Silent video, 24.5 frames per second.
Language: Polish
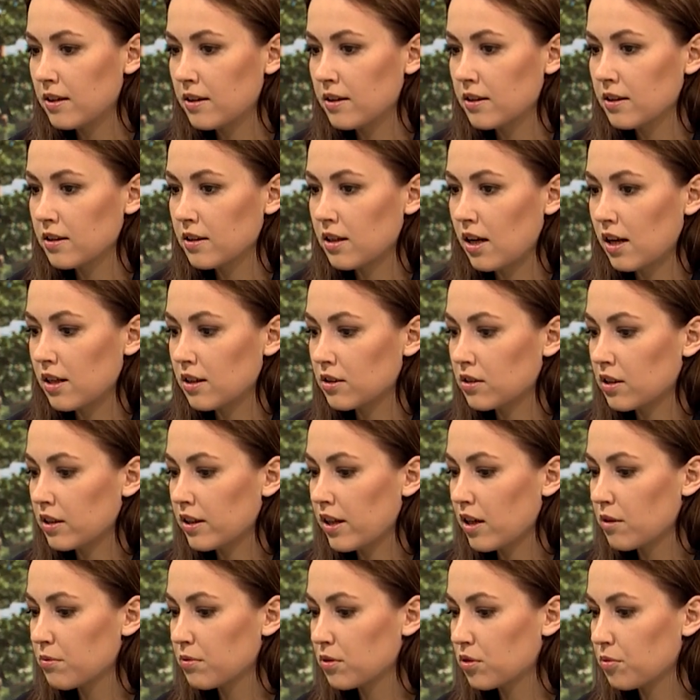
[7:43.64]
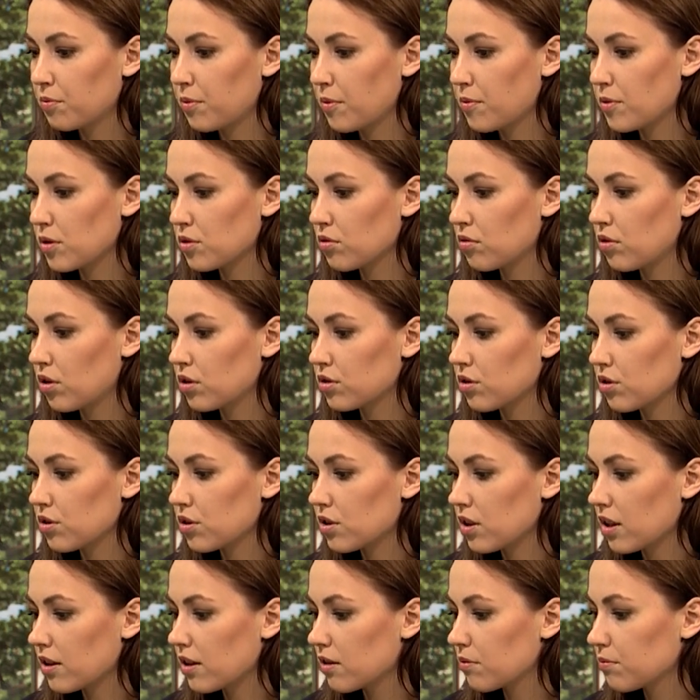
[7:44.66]
e, ale tak jakby to po prostu go
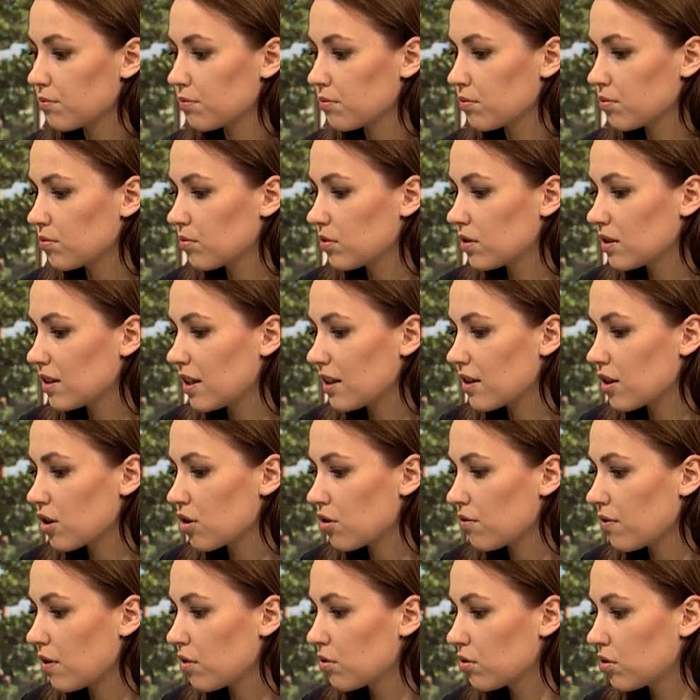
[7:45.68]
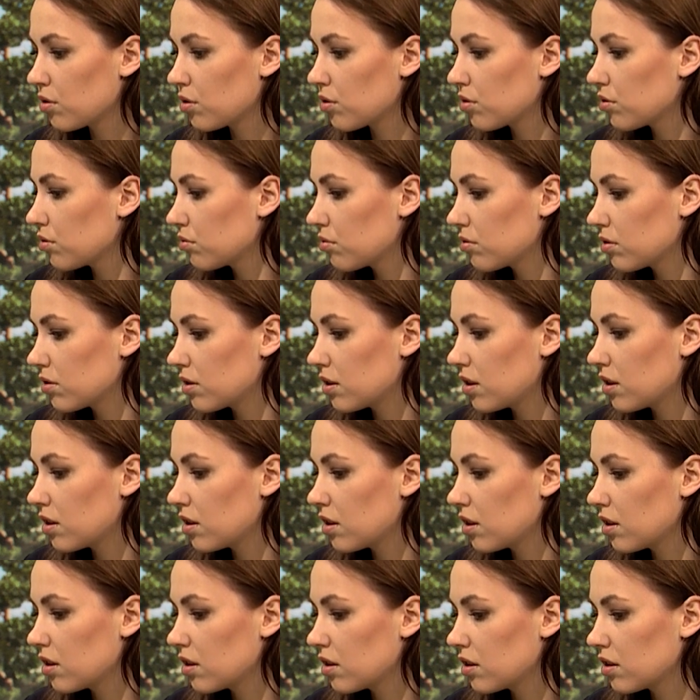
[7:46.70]
ktoś nakierował go
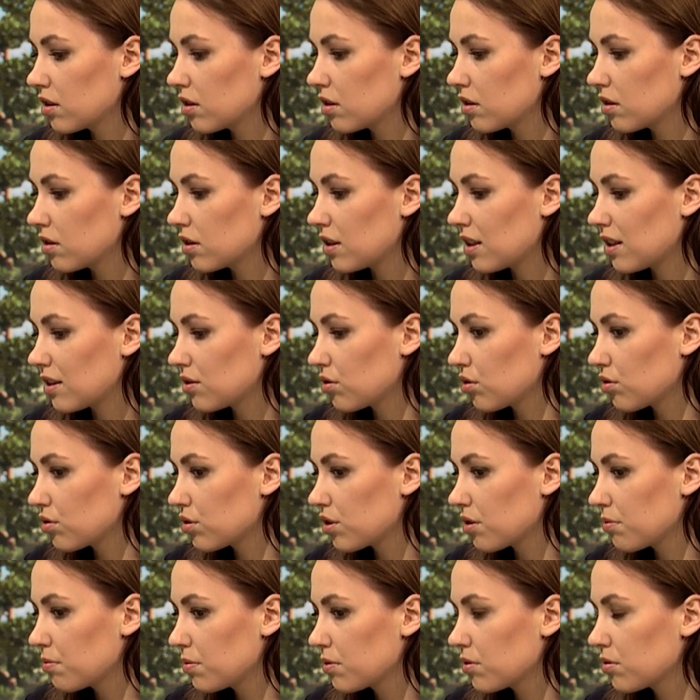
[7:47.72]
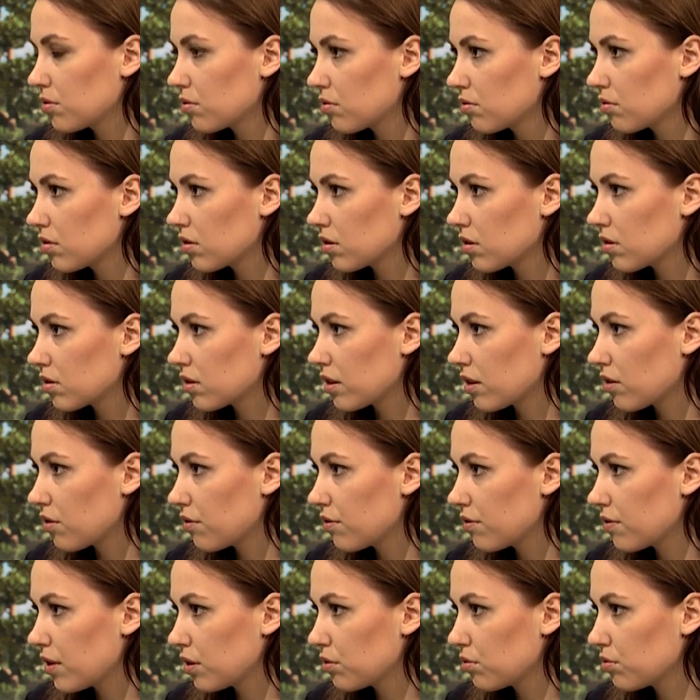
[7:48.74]
na, e, na to, żeby te
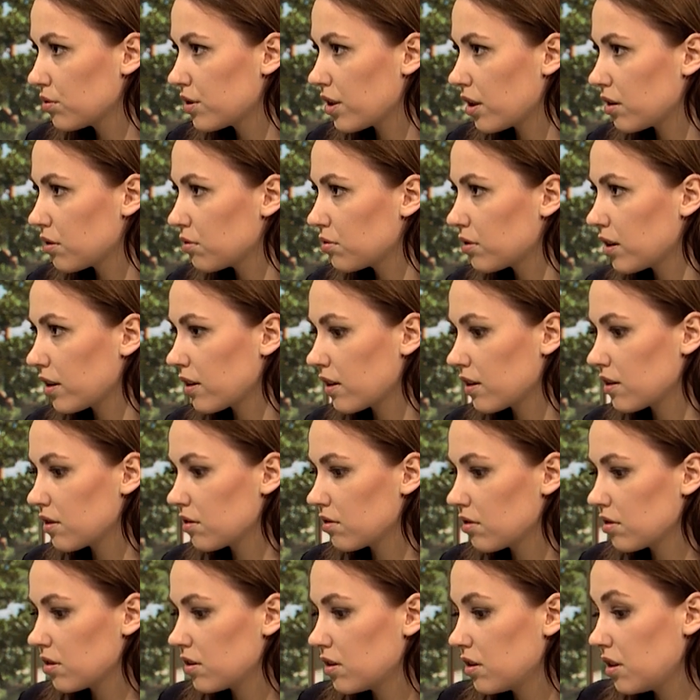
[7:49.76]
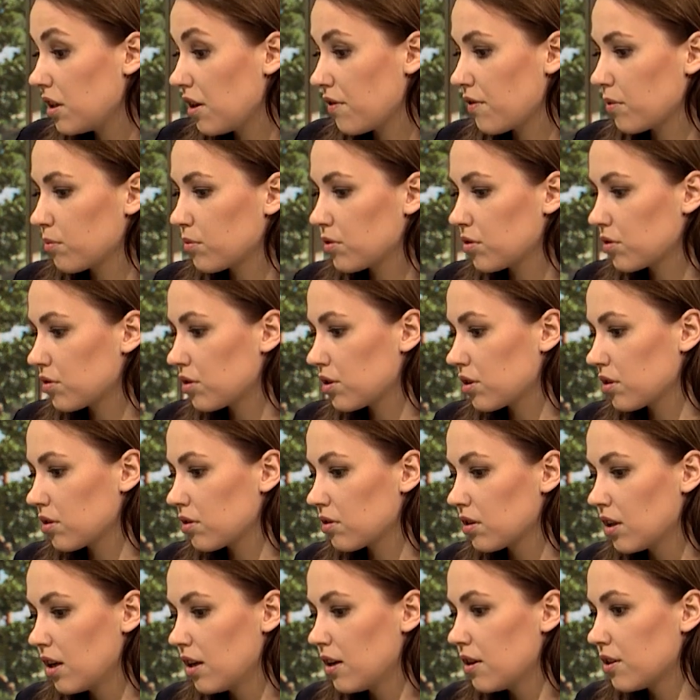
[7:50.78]
tego wywiadu udzielił, tak? Ja nie wiem, no
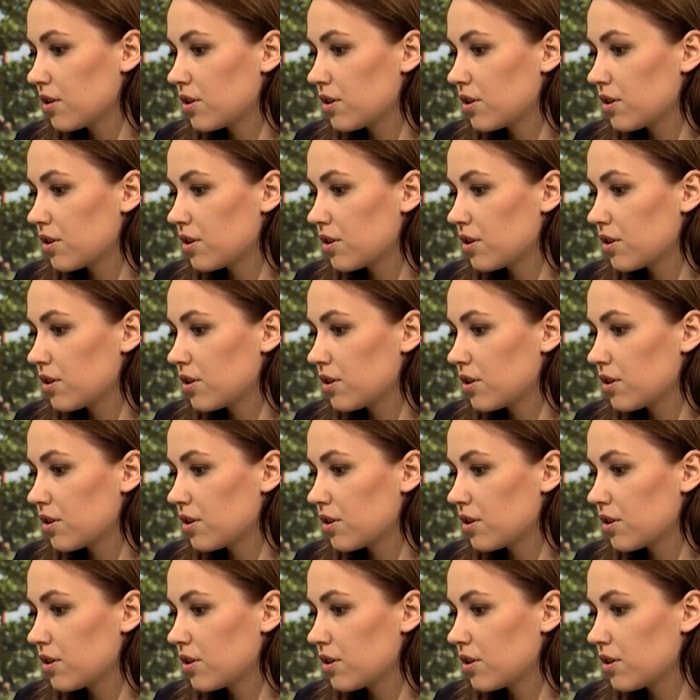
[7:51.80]
czy,